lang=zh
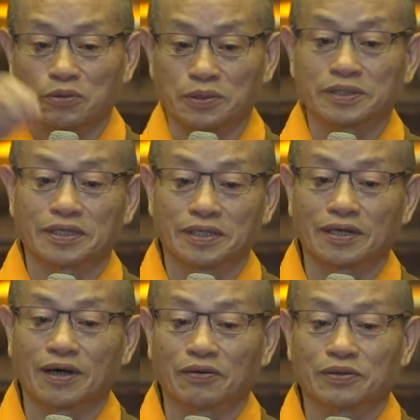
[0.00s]
魂也
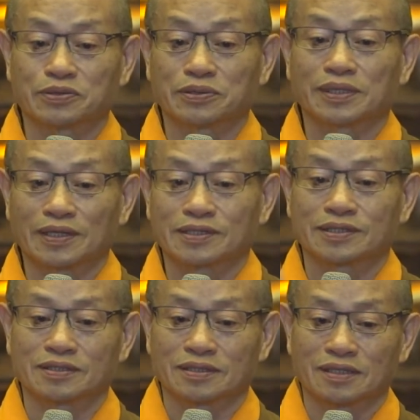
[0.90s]
好，说它
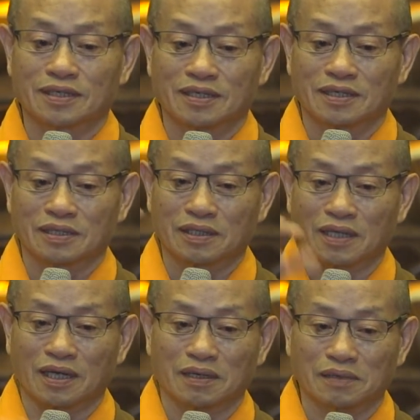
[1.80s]
是……呃，